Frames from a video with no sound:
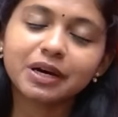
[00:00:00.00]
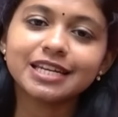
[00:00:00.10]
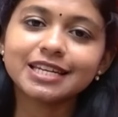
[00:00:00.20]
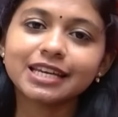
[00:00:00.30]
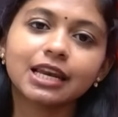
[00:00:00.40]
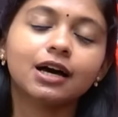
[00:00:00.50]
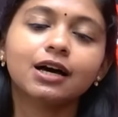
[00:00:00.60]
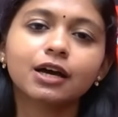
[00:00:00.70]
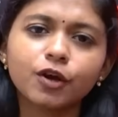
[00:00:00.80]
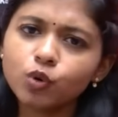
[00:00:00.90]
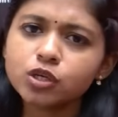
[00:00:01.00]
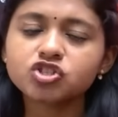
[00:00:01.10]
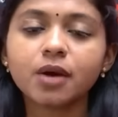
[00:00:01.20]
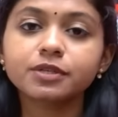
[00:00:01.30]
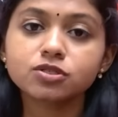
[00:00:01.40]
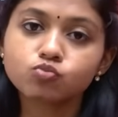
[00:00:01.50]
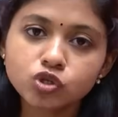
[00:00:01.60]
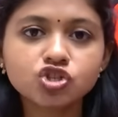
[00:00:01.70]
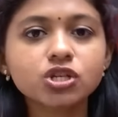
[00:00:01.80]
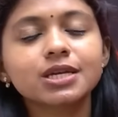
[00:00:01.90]
பண்ணிட்டீங்களா எவ்வளோ சாப்டர்ஸ்
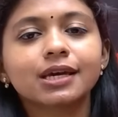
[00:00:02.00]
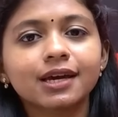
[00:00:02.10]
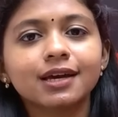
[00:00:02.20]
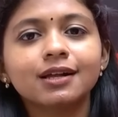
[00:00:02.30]
முடிச்சிருக்கீங்க